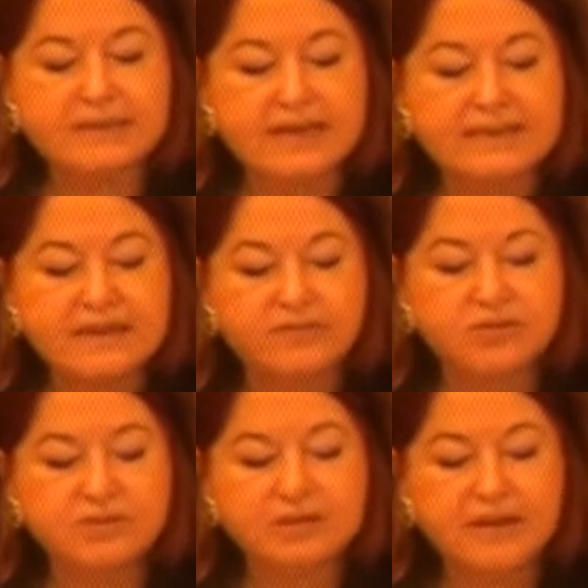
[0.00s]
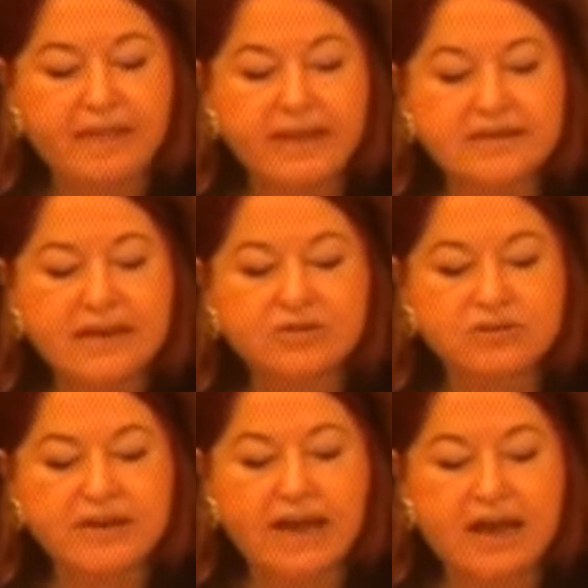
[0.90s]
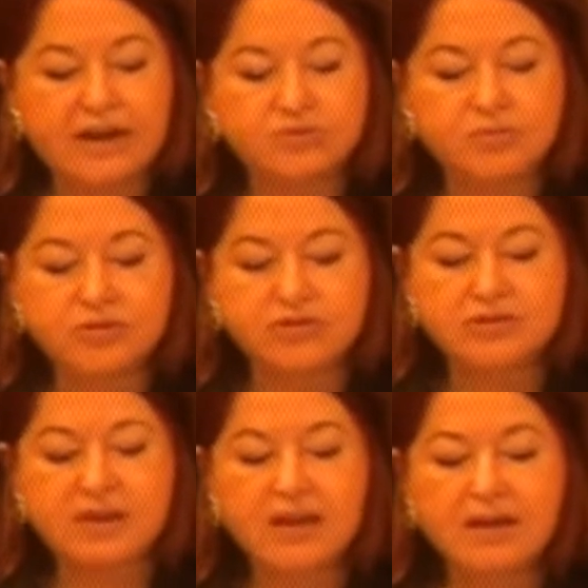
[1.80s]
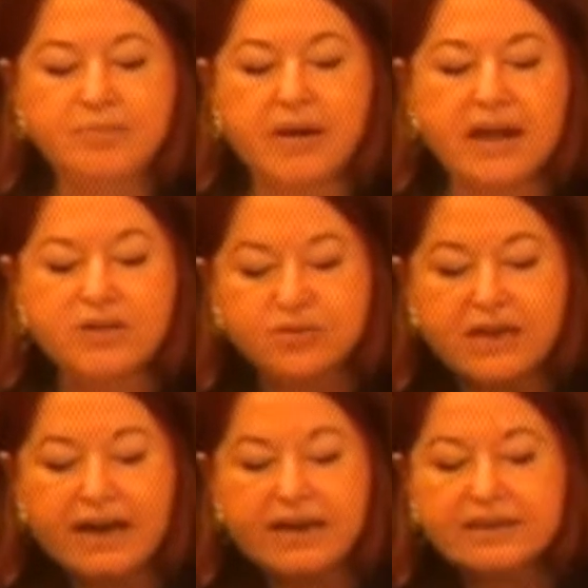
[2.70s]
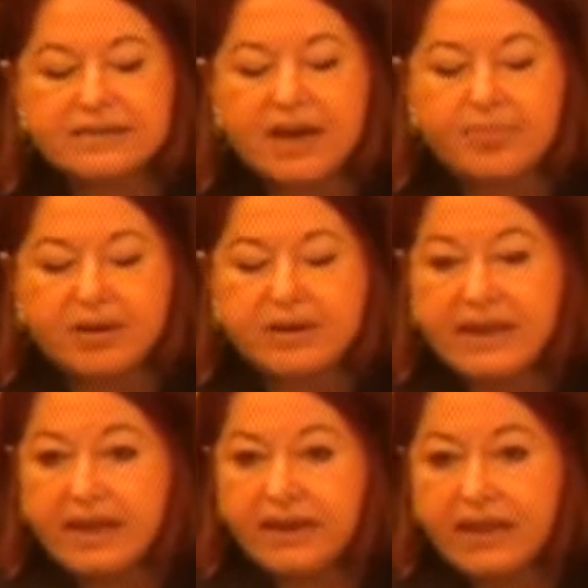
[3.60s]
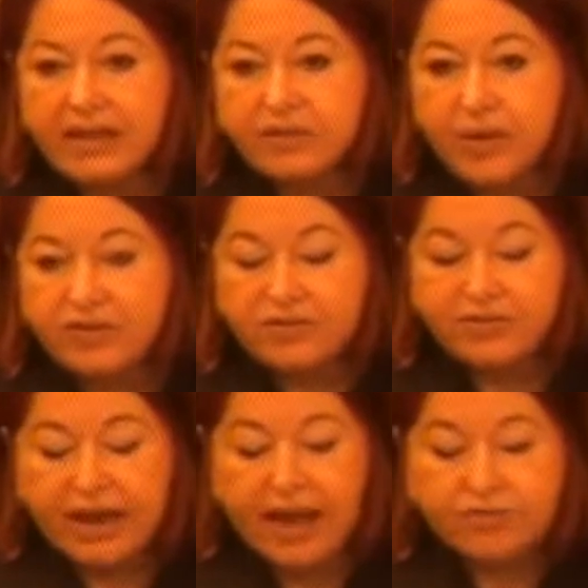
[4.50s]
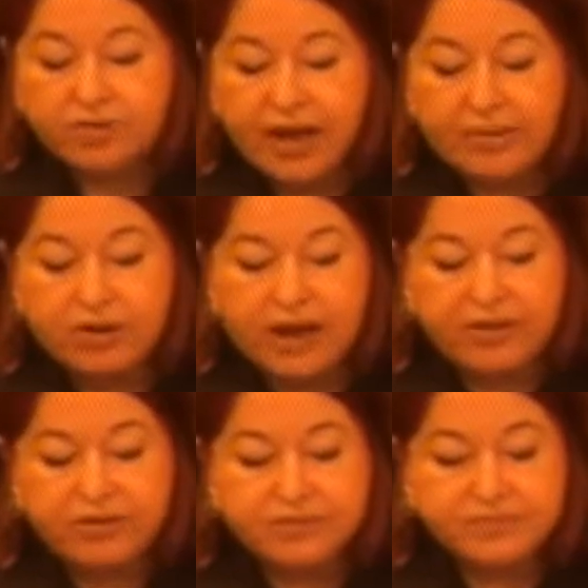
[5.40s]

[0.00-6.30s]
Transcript: nativos de los alumnos para ayudarles a aprender el nuevo vocabulario.